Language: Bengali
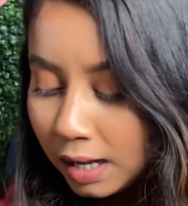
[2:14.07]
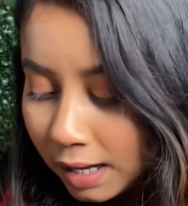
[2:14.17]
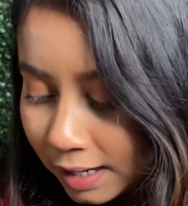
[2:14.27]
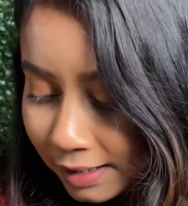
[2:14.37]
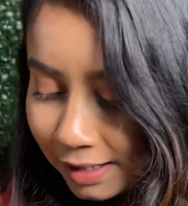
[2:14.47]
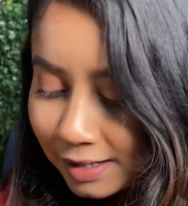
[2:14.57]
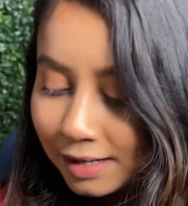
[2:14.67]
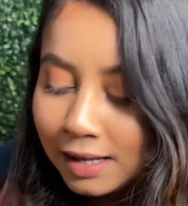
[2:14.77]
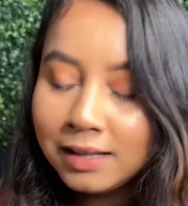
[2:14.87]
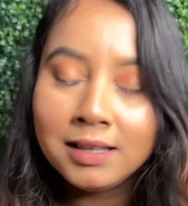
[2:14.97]
আর
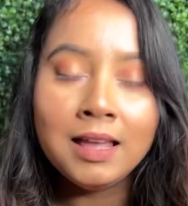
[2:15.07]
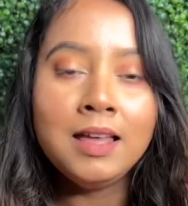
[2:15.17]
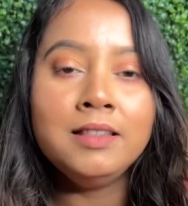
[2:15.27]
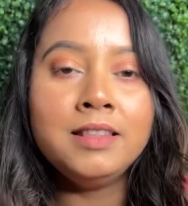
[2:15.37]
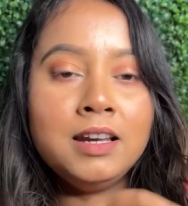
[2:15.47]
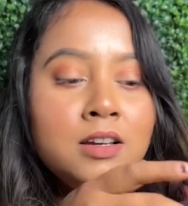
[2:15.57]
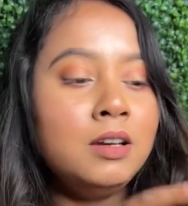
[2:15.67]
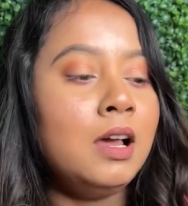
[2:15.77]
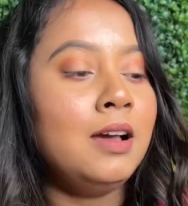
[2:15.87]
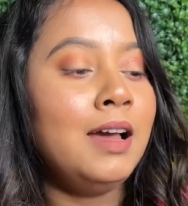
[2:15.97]
দেন
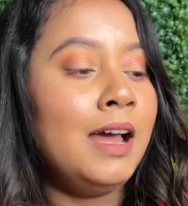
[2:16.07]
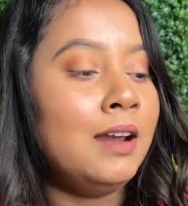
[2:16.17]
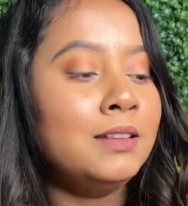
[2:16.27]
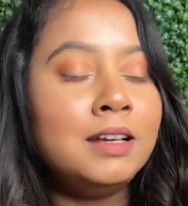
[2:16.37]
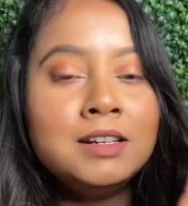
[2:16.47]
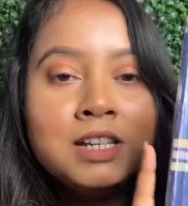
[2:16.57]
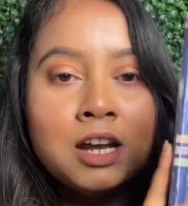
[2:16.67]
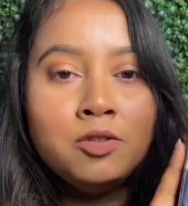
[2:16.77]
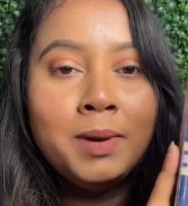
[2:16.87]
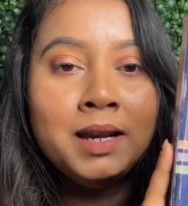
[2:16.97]
অ্যানাদার
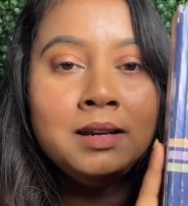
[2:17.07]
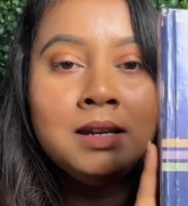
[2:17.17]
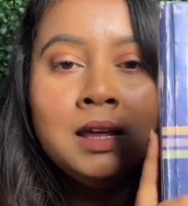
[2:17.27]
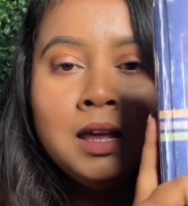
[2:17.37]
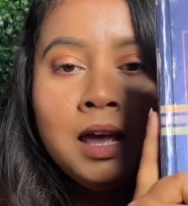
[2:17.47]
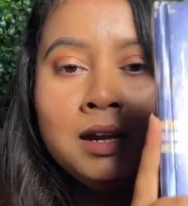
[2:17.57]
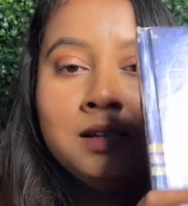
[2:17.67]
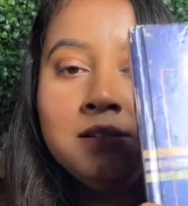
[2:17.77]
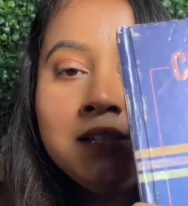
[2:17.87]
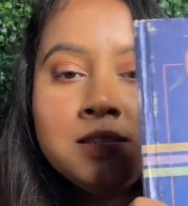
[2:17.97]
শ্যাডো প্যালেট
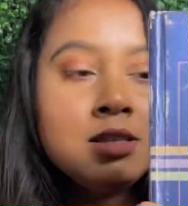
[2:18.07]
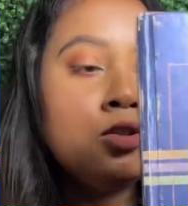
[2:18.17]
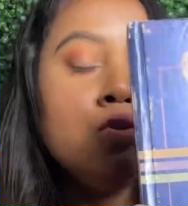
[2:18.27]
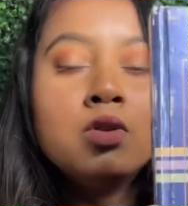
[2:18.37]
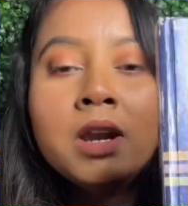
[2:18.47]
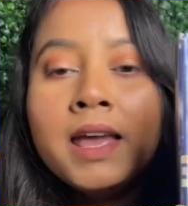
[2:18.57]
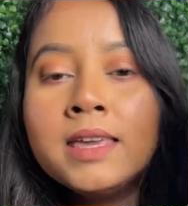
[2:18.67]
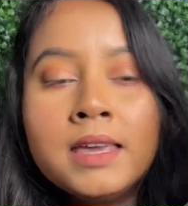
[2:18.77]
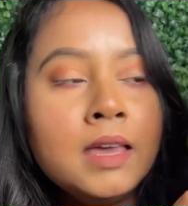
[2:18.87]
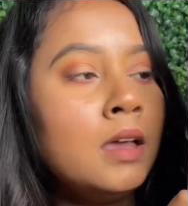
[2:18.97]
দিস ইজ লুক লাইক
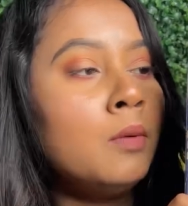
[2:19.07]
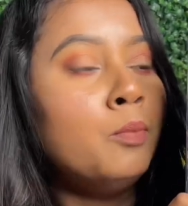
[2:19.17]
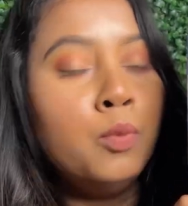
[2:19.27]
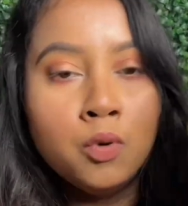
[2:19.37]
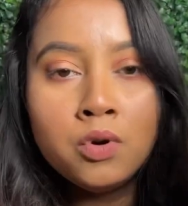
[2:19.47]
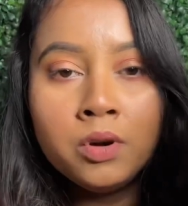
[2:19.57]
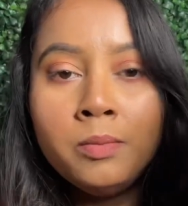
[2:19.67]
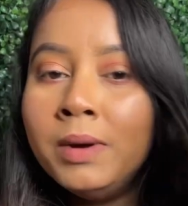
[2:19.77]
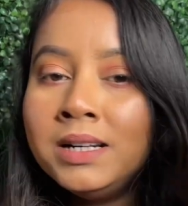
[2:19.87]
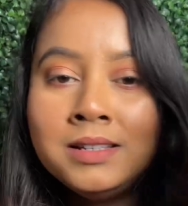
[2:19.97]
এ বুক
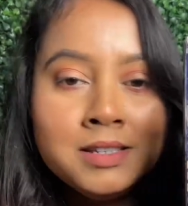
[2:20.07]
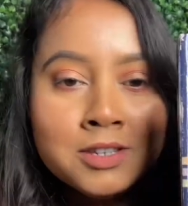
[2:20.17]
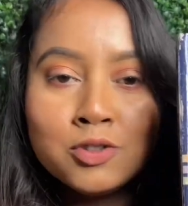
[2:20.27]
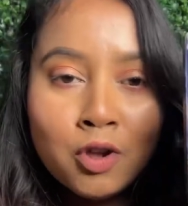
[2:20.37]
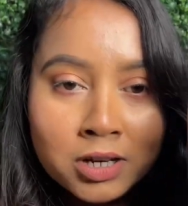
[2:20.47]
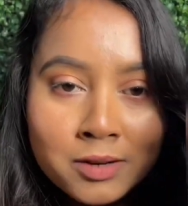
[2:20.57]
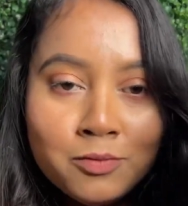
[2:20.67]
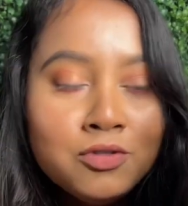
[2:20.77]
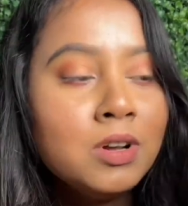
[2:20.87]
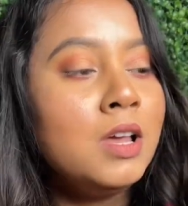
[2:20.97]
বাট দিস ইজ নট এ
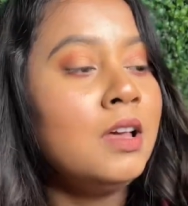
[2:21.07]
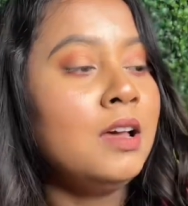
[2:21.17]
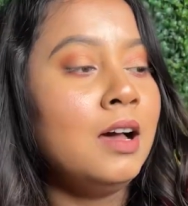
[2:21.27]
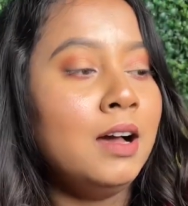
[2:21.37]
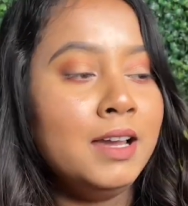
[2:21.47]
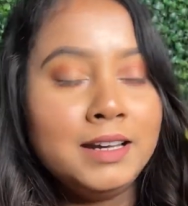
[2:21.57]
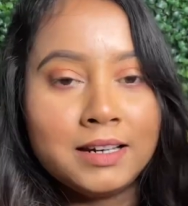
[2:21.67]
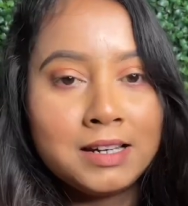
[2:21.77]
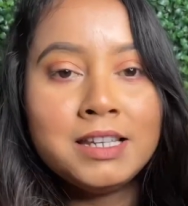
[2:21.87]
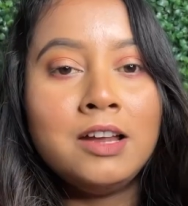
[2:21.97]
বুক এটা
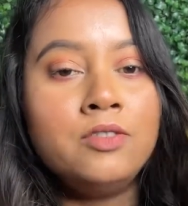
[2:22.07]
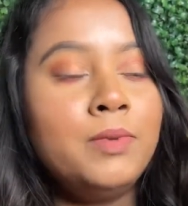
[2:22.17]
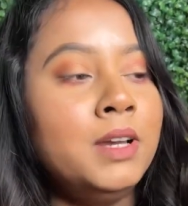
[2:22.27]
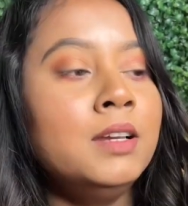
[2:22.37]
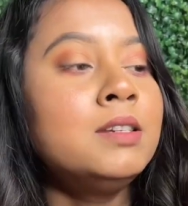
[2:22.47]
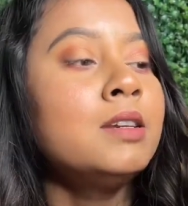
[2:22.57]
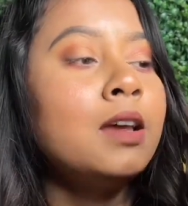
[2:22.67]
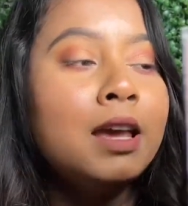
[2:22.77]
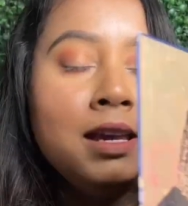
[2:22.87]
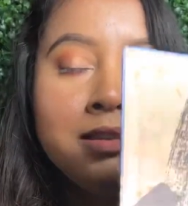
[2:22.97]
একটা শ্যাডো প্যালেট
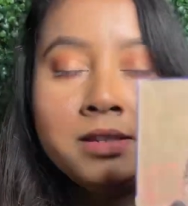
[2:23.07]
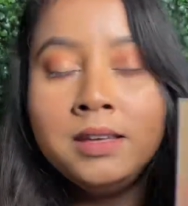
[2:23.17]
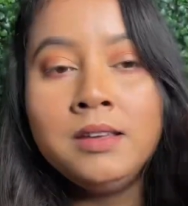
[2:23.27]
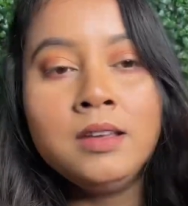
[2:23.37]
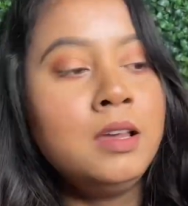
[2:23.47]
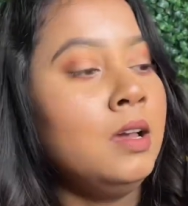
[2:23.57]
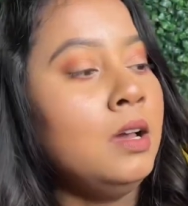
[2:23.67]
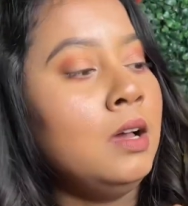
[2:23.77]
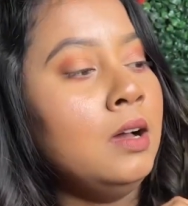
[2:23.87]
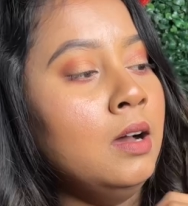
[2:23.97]
এই যে
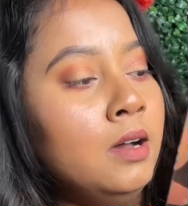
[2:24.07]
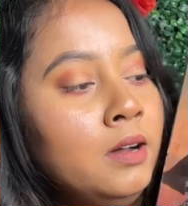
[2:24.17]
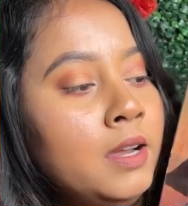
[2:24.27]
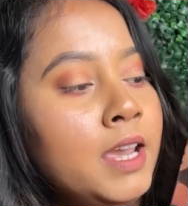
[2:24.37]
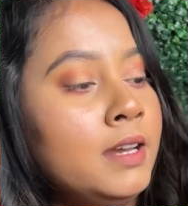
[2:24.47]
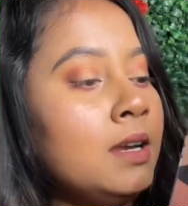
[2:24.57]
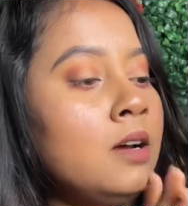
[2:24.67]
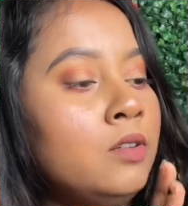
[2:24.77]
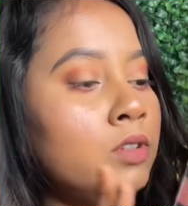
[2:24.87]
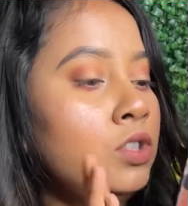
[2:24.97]
uh, এটা
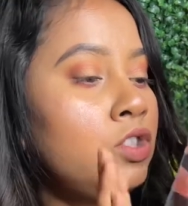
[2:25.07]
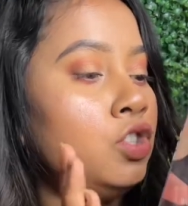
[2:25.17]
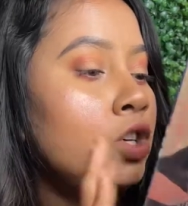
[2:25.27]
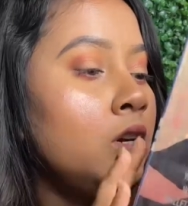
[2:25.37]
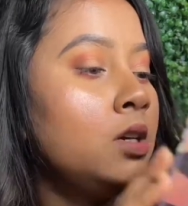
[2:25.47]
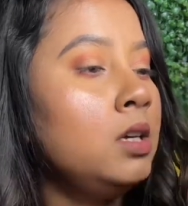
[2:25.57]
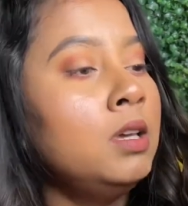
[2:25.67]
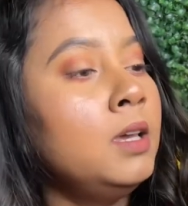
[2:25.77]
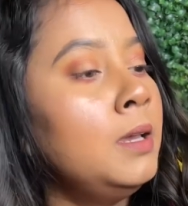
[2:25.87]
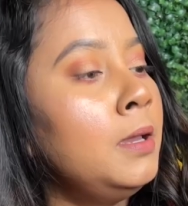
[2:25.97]
হচ্ছে
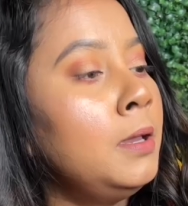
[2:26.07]
গিয়ে